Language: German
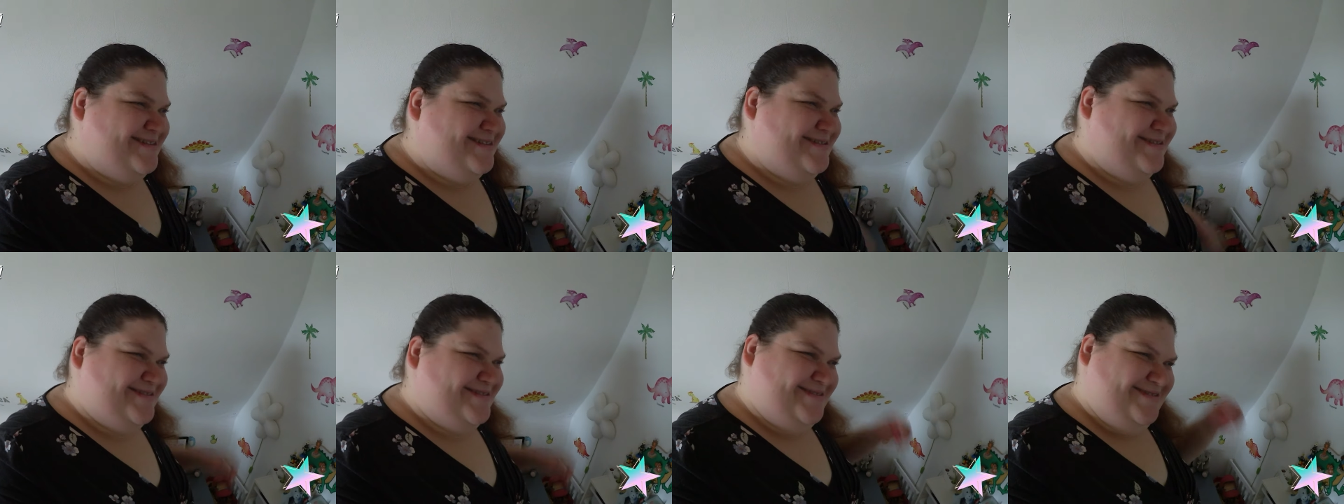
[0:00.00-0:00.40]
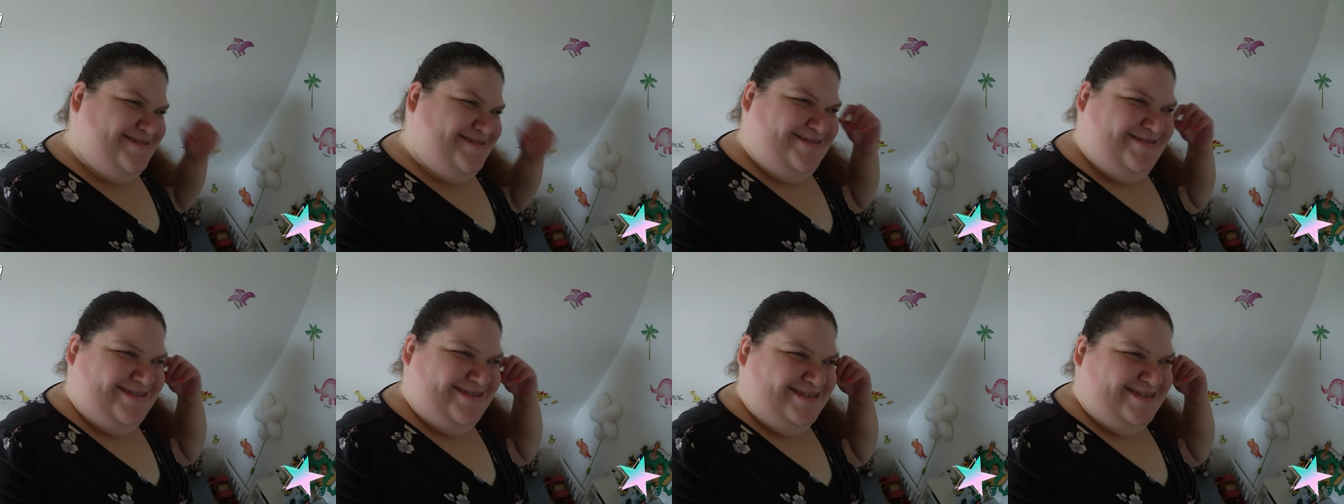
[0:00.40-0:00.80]
so
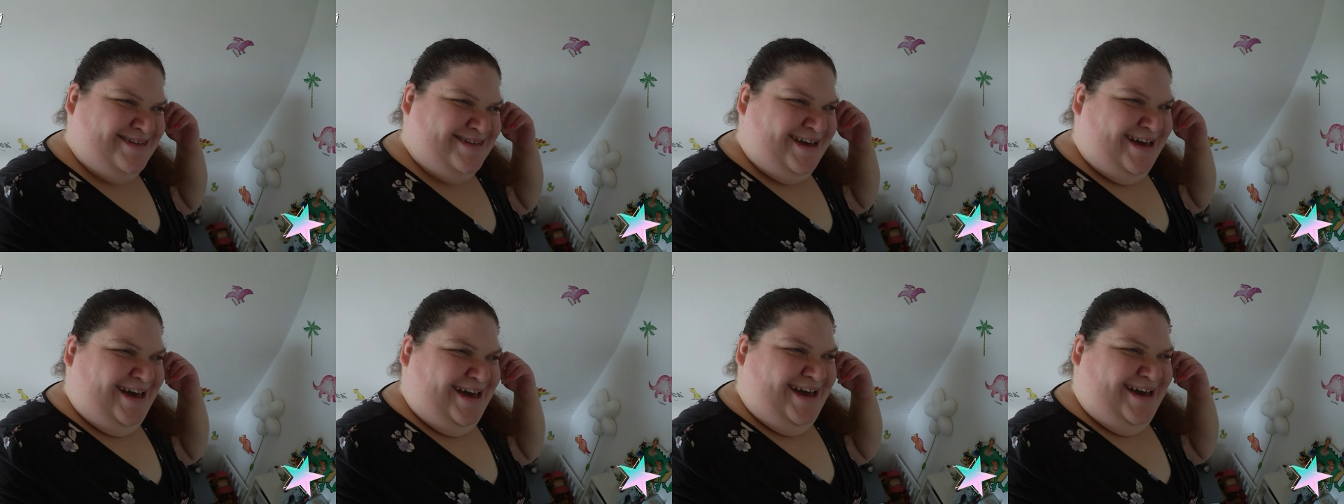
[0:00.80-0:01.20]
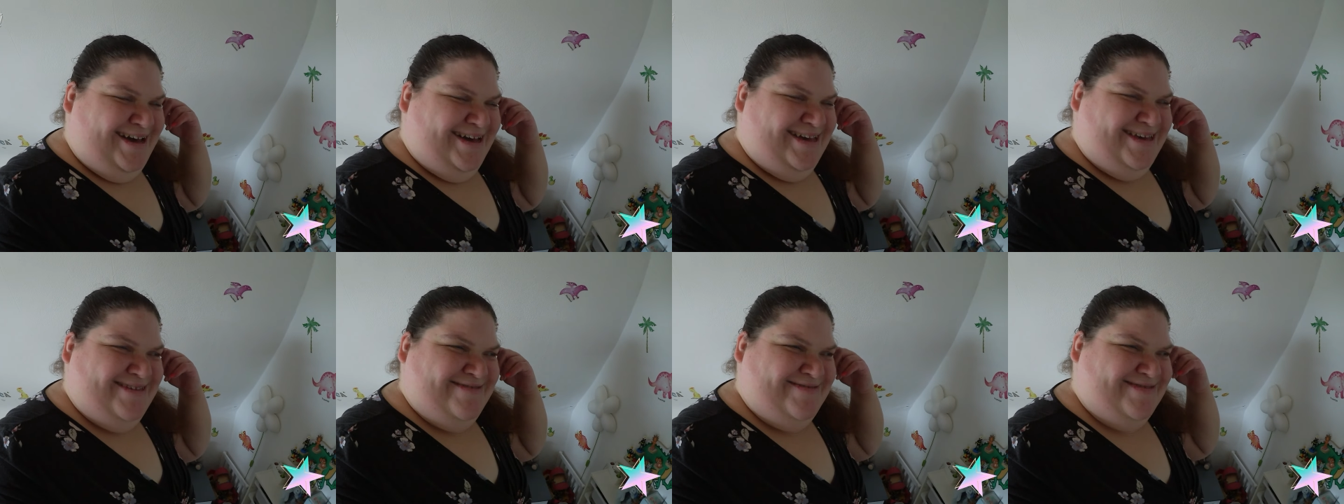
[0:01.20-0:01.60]
süß.
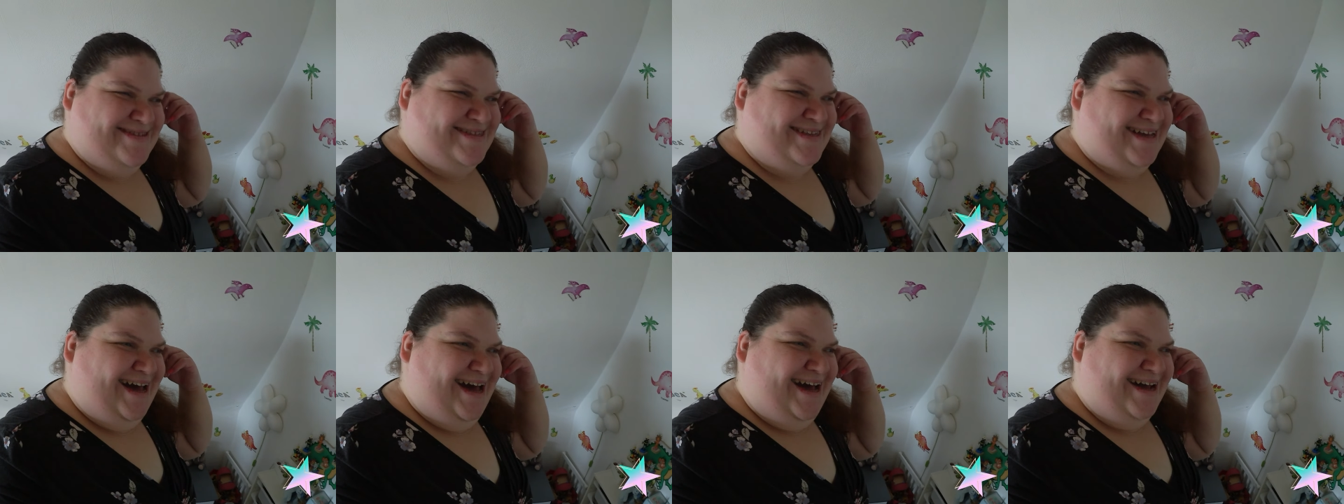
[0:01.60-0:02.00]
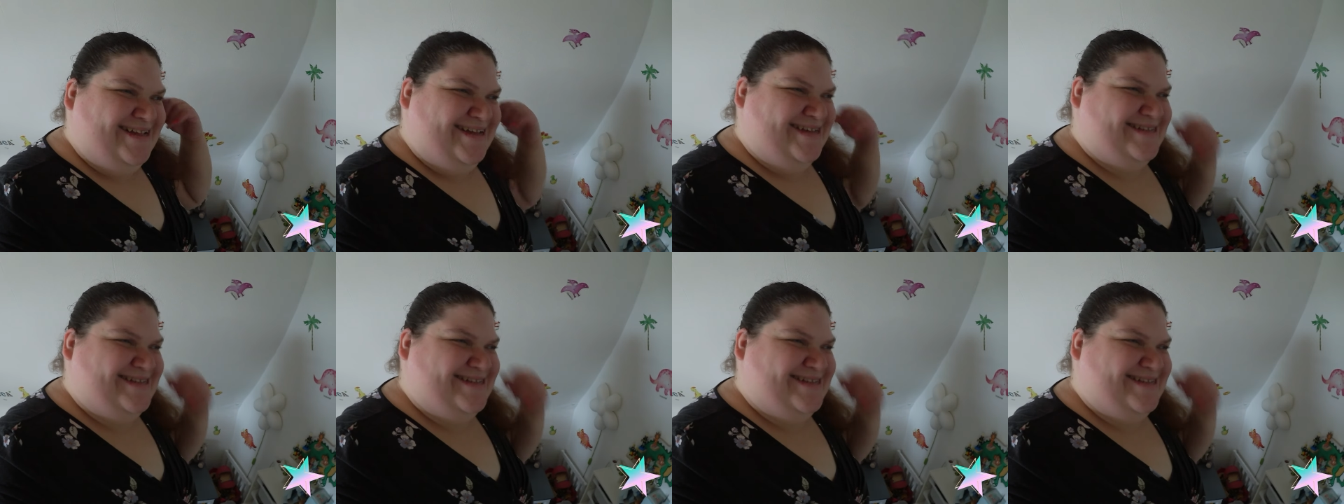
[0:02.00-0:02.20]
Ich muss sagen,